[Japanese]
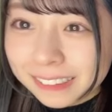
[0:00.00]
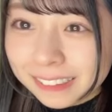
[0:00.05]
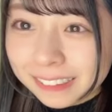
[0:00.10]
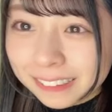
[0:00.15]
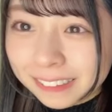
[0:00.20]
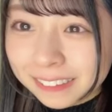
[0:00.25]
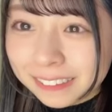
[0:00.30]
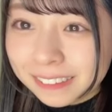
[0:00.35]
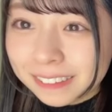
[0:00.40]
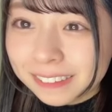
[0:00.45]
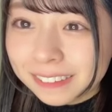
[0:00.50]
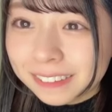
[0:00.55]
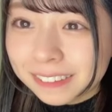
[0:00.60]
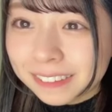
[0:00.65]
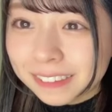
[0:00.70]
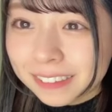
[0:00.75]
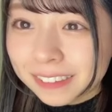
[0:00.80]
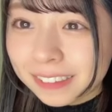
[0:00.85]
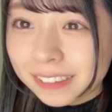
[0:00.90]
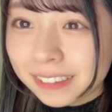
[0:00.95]
そう
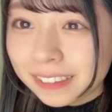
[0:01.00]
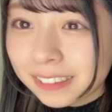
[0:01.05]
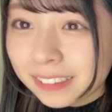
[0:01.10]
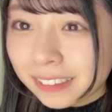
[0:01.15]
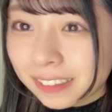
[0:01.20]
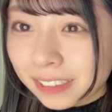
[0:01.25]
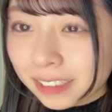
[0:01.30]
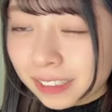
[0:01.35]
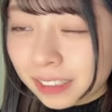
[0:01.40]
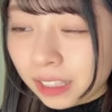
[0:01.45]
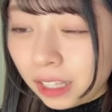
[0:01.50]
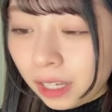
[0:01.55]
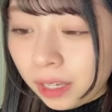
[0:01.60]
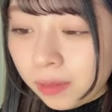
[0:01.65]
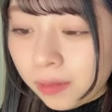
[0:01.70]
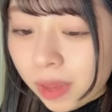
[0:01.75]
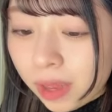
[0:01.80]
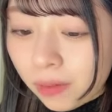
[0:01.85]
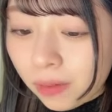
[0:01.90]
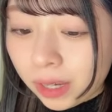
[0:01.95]
題
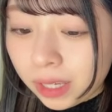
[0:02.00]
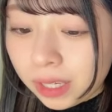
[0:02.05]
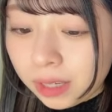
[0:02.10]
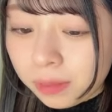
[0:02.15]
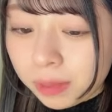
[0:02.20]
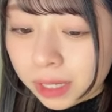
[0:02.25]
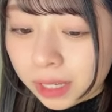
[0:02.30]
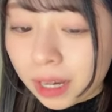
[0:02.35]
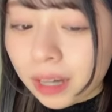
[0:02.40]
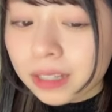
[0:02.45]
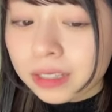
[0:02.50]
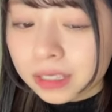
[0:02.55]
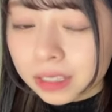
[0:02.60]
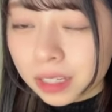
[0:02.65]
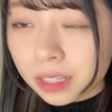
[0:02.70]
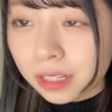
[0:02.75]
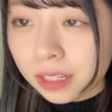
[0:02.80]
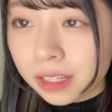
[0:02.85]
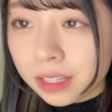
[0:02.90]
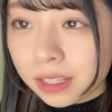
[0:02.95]
名は「日々感
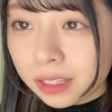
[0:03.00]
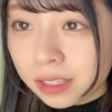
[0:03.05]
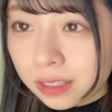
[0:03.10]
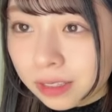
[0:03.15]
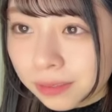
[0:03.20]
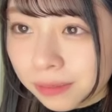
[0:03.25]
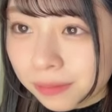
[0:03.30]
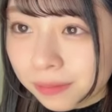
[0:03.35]
謝」です